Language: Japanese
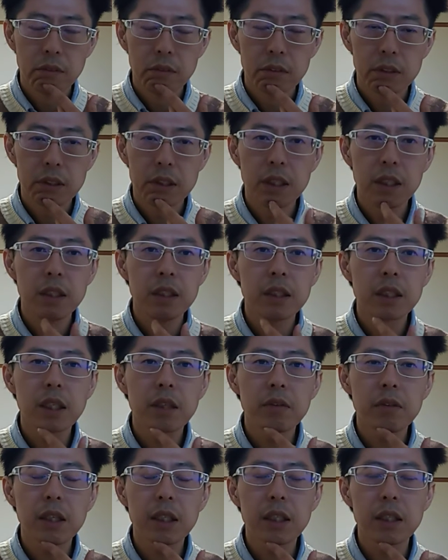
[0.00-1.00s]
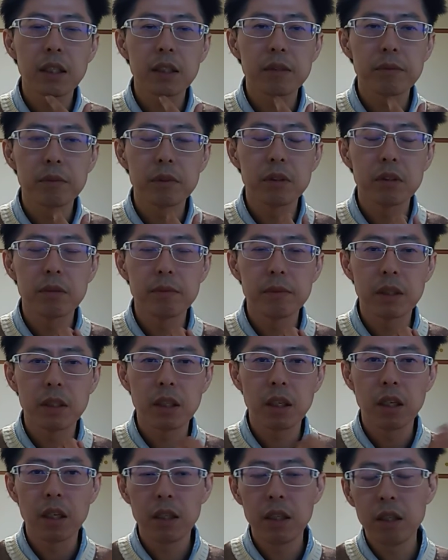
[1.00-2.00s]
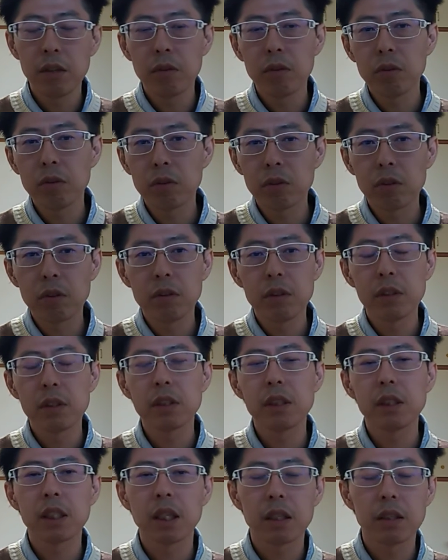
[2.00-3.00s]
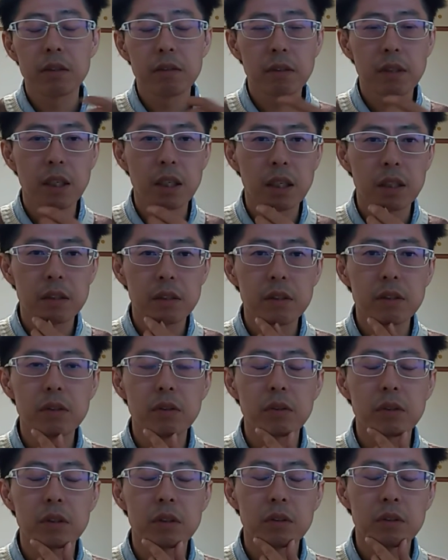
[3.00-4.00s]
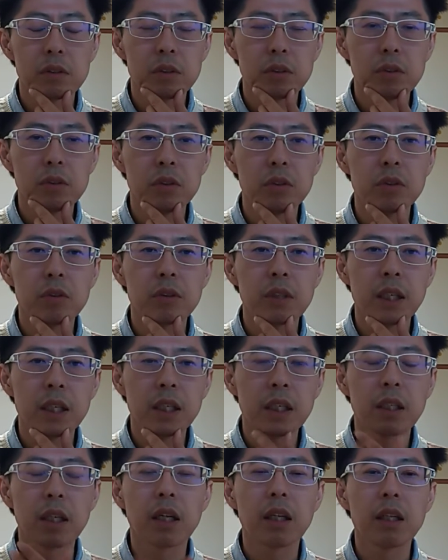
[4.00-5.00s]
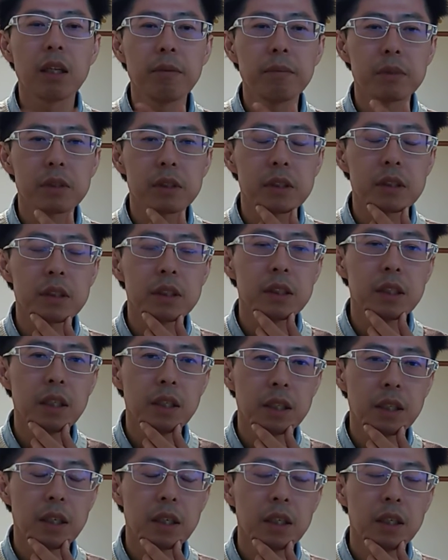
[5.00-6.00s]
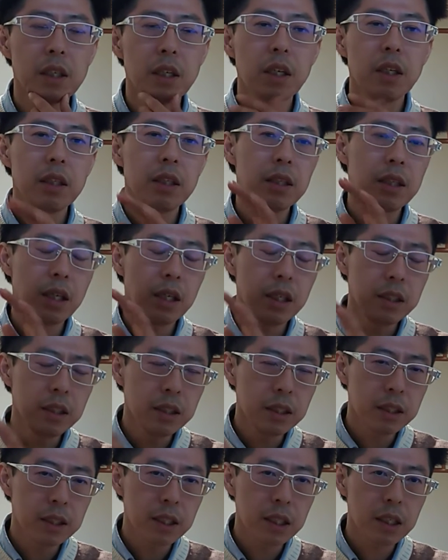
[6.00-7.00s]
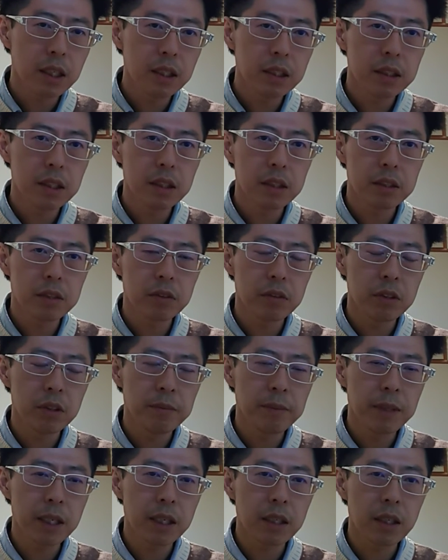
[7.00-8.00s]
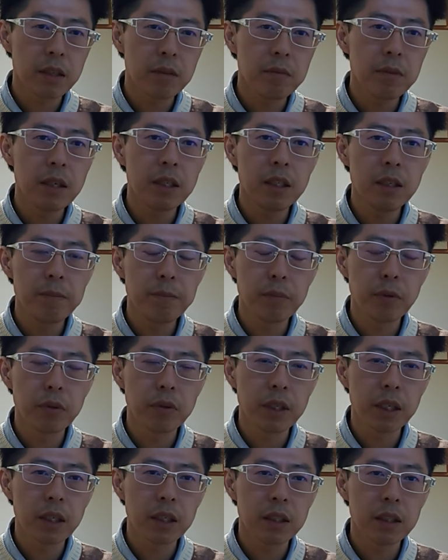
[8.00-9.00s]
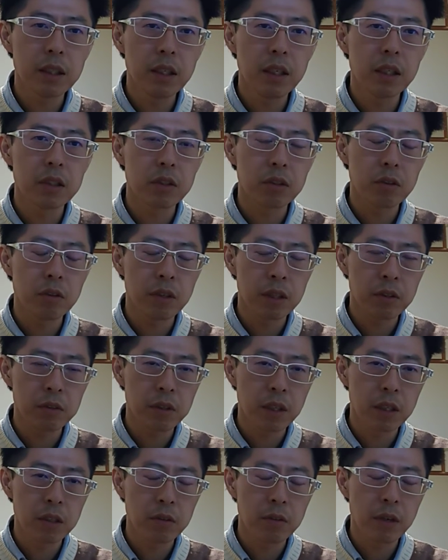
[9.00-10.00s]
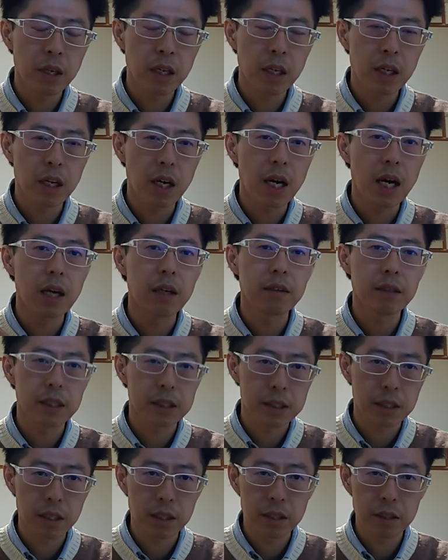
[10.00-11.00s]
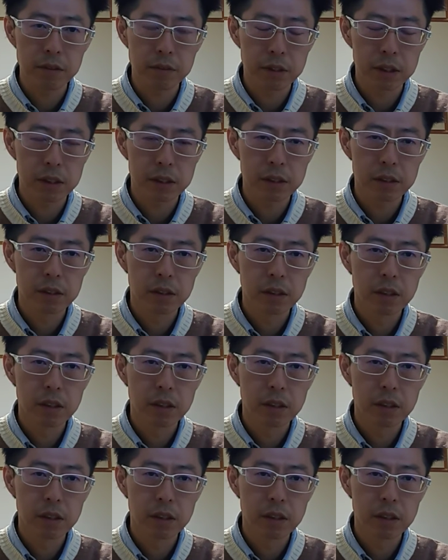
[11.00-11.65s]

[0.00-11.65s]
政治家の方たちも含めて家の横通り過ぎたりとかずっとそういう状態が何年も続いていたで第二次世界戦争で負けたのは日本であって昭和の天皇陛下は歩かされてるんです